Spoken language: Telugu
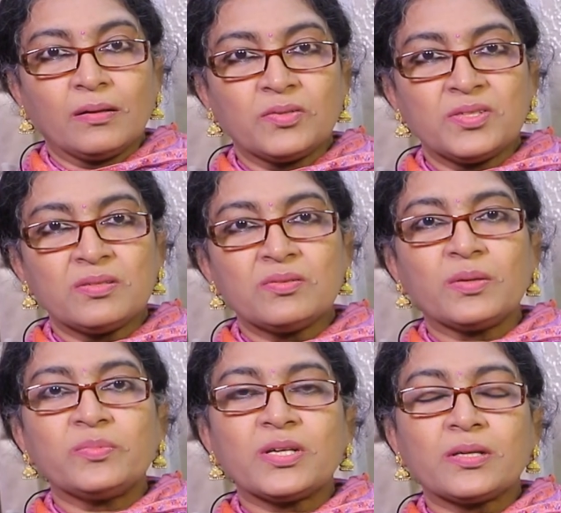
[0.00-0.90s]
కొంచెం
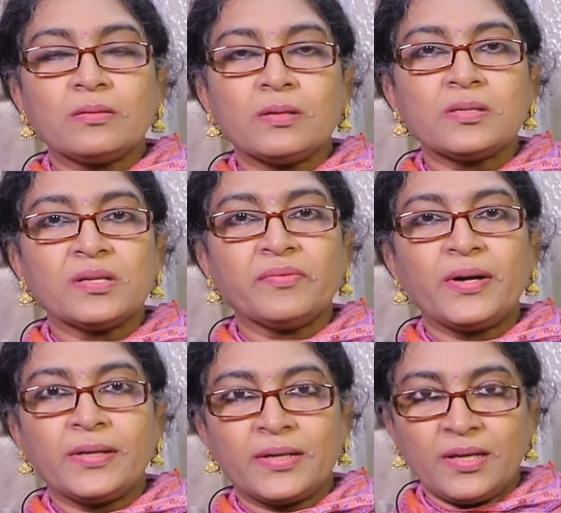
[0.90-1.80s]
సబ్జెక్ట్ తెలిసిన
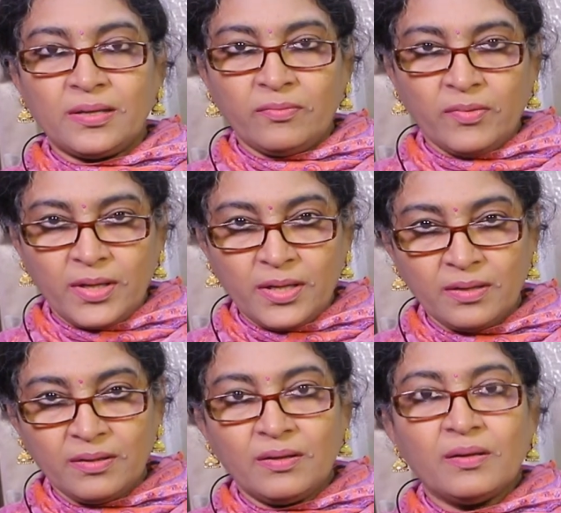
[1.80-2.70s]
వాళ్ళకి కానివ్వండి
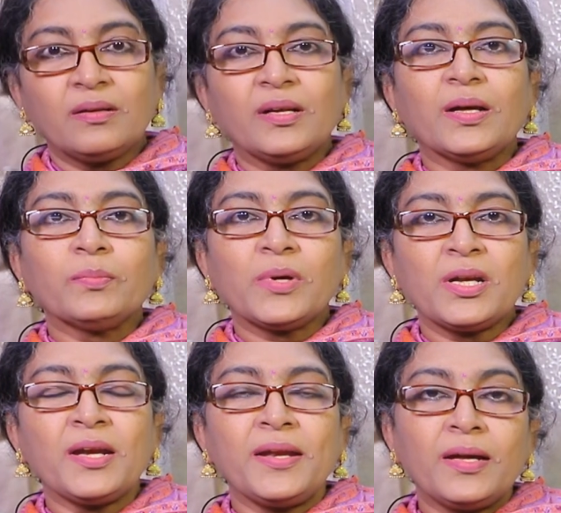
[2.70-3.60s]

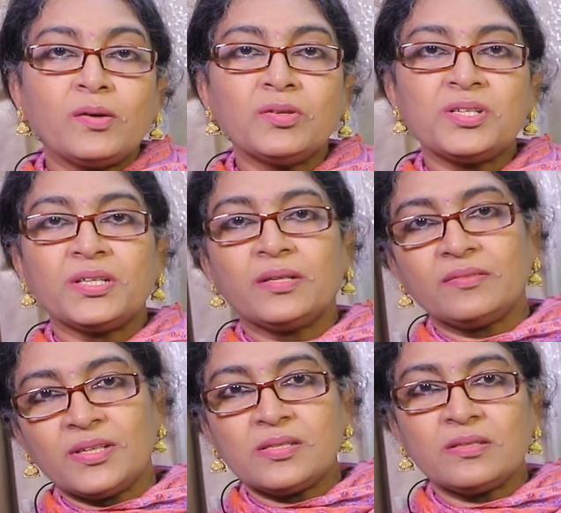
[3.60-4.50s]
నెంబర్ని డీకోడ్
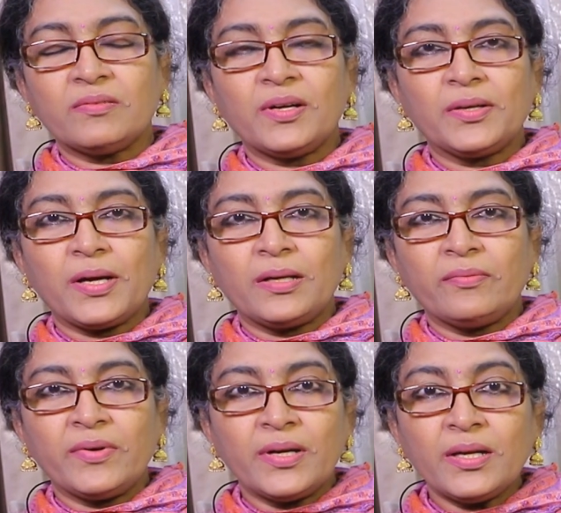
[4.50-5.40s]
చేయడం తెలిసిన వాళ్ళు
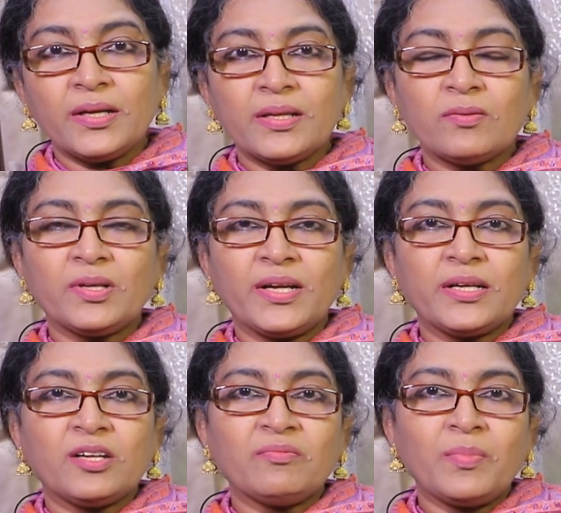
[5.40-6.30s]
కానివ్వండి లేదా ఒక
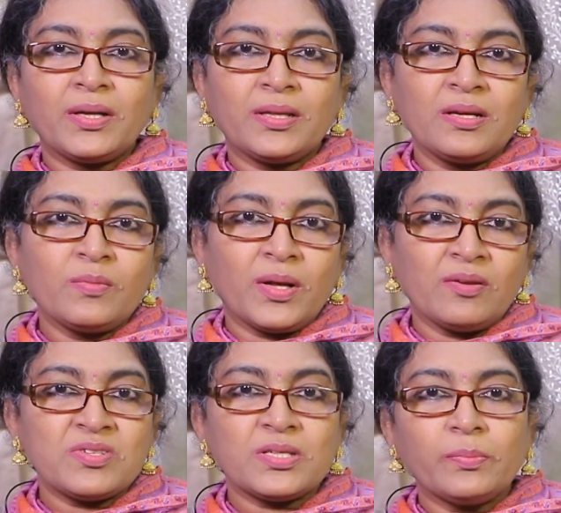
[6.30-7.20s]
డేట్ ఆఫ్ బర్త్ని
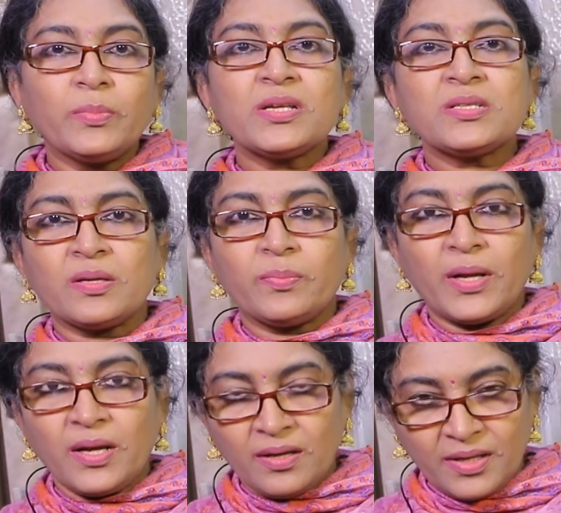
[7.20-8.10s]
మనం స్టెప్ బై స్టెప్
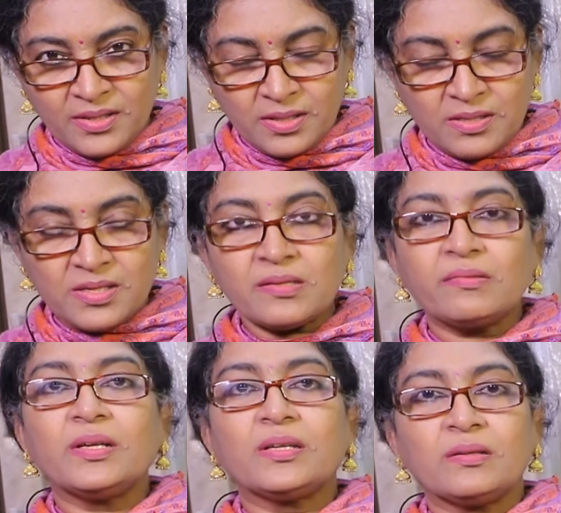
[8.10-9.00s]
ఎలాగైతే
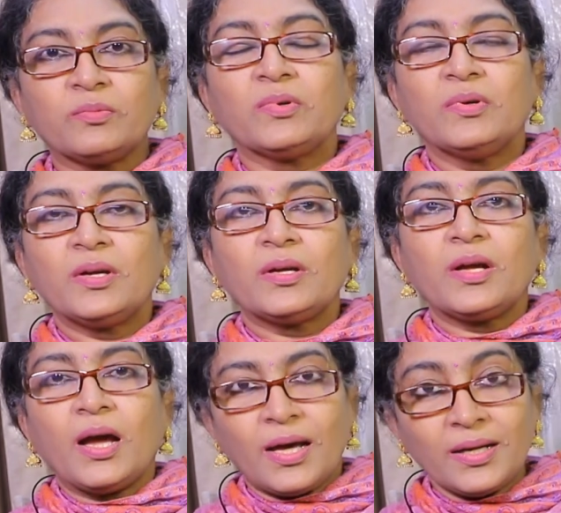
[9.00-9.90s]
తీసుకువెళ్తామో
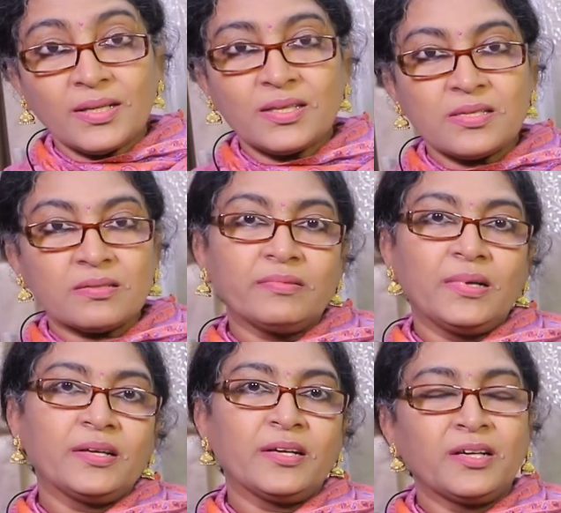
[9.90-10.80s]
అలా
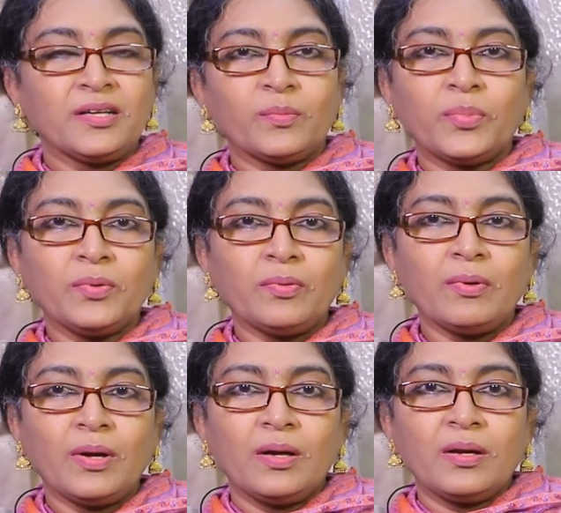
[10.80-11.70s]
తీసుకువెళ్ళగలిగినప్పుడు
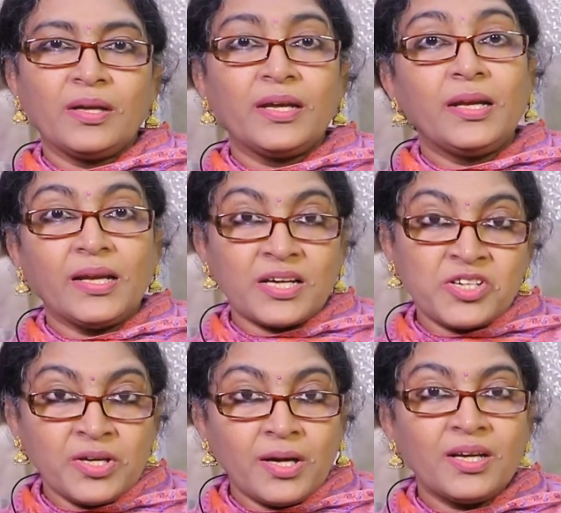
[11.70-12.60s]
ఈ
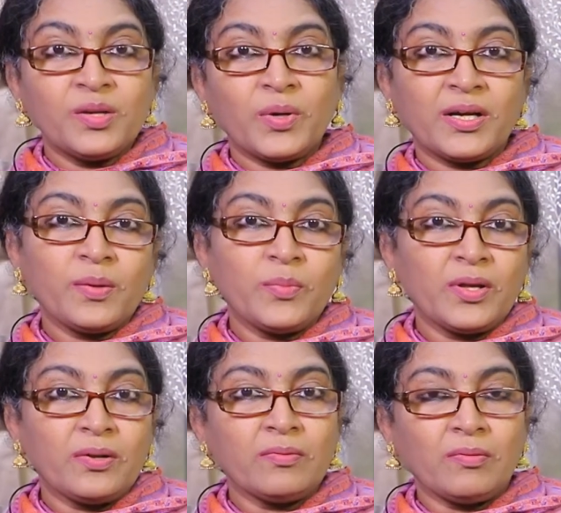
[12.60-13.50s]
లక్షణాలని బట్టి
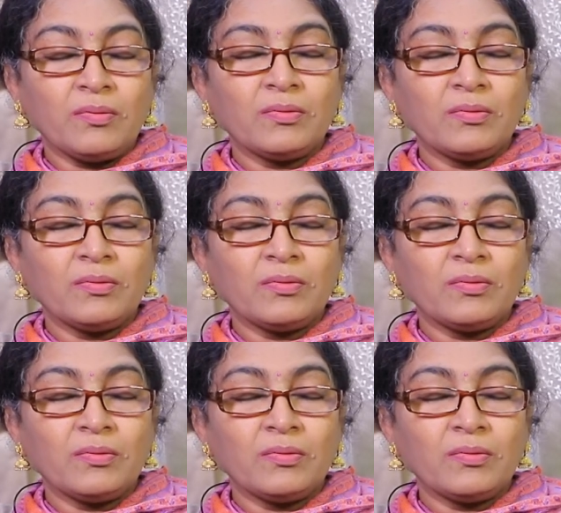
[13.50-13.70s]
మీరు